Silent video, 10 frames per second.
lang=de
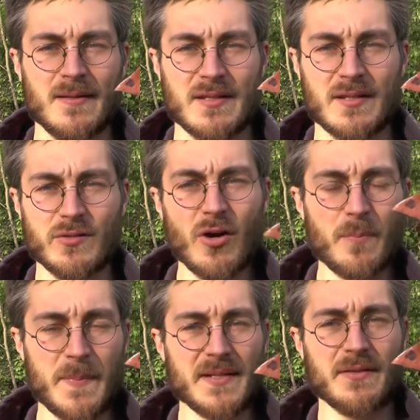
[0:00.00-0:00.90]
sich noch
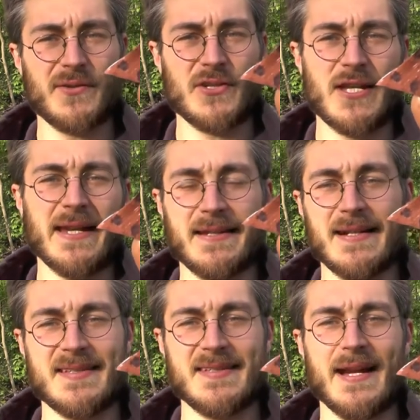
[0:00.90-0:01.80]
besser verstecken
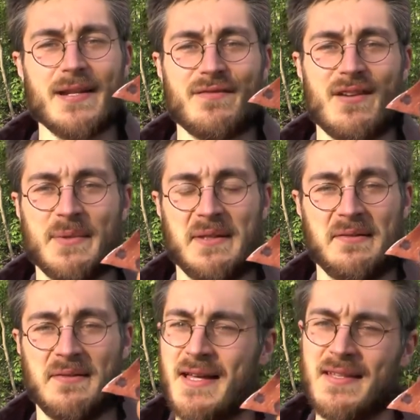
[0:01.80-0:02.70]
als die einfarbigen.
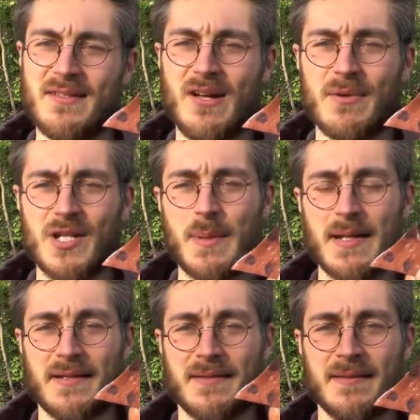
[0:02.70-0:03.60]
Ja, ist doch immer spannend.